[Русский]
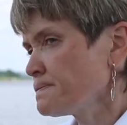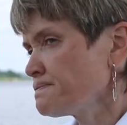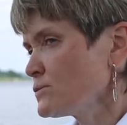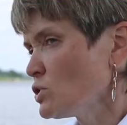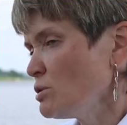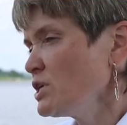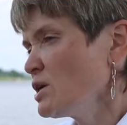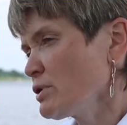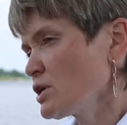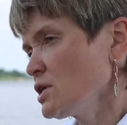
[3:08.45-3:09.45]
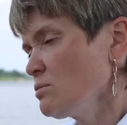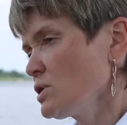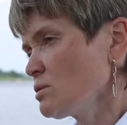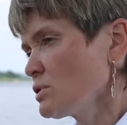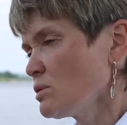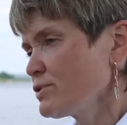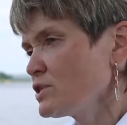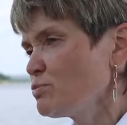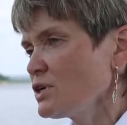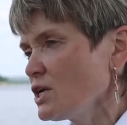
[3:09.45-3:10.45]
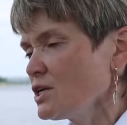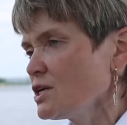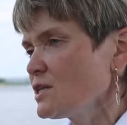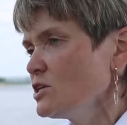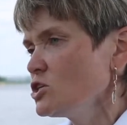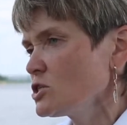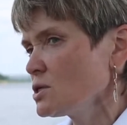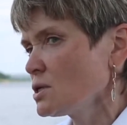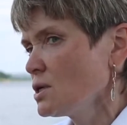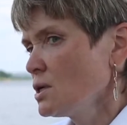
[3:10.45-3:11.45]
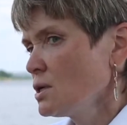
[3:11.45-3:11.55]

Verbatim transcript: ну для меня, по крайней мере, было принципиальное отличие